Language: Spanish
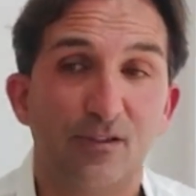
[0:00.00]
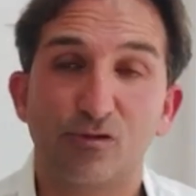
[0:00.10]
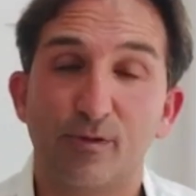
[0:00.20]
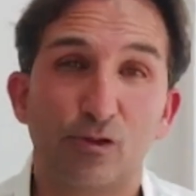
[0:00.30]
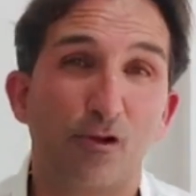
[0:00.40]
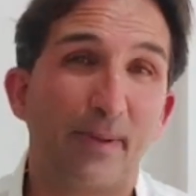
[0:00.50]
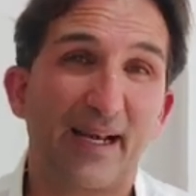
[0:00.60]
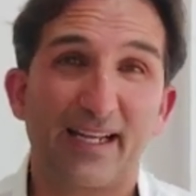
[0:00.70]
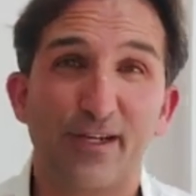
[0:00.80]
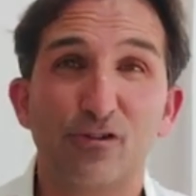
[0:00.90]
sobre todo
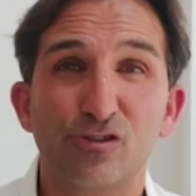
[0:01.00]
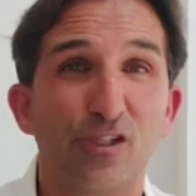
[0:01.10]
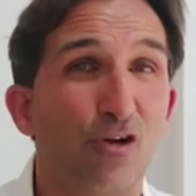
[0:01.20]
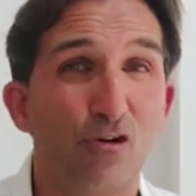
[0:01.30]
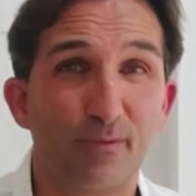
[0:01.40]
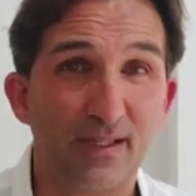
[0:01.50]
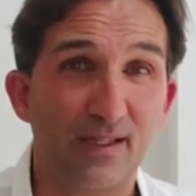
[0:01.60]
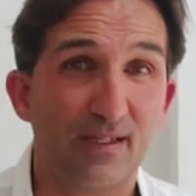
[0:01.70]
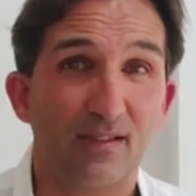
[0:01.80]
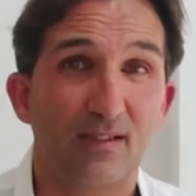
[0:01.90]
para que no se nos
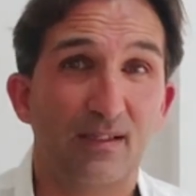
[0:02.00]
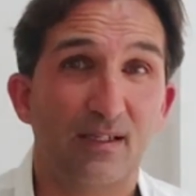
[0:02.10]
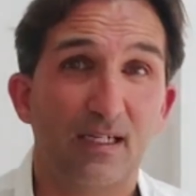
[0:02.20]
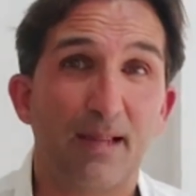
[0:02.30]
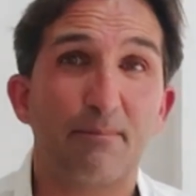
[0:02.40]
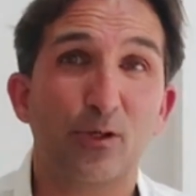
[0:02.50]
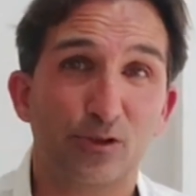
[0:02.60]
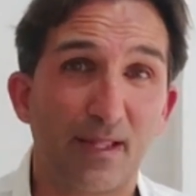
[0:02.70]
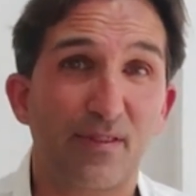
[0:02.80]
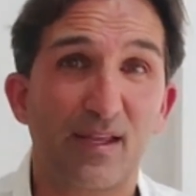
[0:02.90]
olvide, la
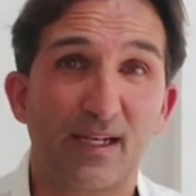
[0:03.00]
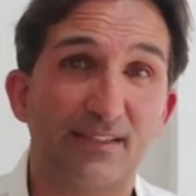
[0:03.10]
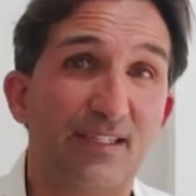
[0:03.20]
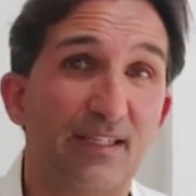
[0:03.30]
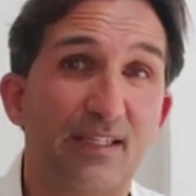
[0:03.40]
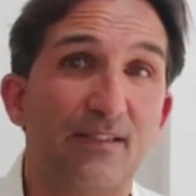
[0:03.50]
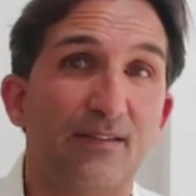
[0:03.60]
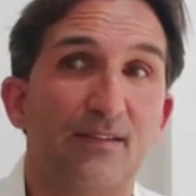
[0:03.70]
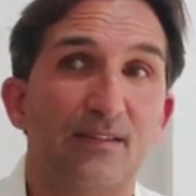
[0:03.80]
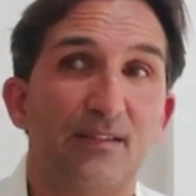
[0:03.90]
importancia que tiene.